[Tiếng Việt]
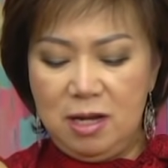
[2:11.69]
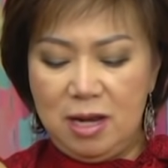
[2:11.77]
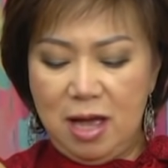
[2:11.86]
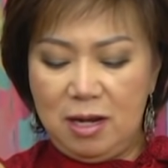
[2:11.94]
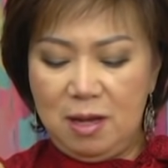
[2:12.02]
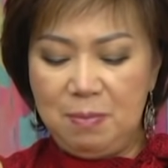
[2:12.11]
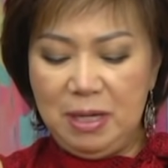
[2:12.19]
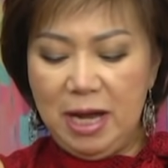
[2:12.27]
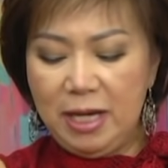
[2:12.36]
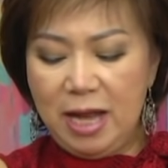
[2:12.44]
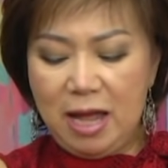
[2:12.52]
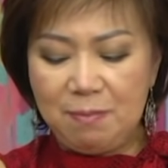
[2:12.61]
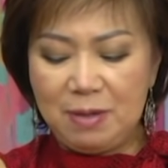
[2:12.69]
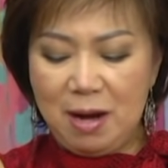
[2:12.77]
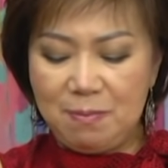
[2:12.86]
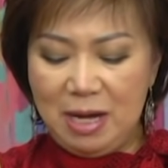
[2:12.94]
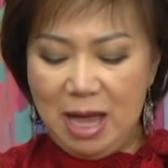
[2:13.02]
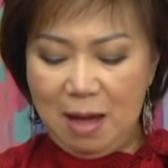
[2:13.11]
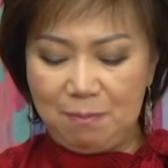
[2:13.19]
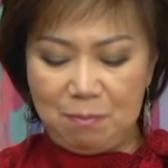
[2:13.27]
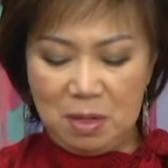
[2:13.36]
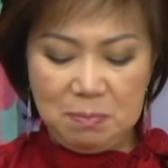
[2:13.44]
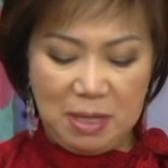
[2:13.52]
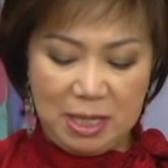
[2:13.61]
là là mình hay đem ra mình làm
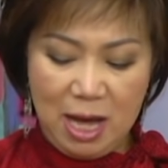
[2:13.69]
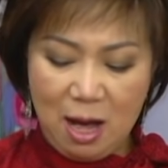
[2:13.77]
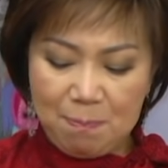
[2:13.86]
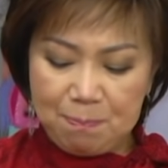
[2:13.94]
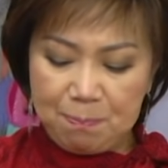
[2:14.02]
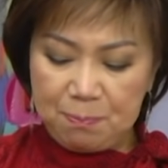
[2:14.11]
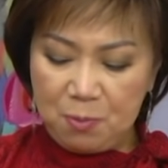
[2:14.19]
bánh mì hấp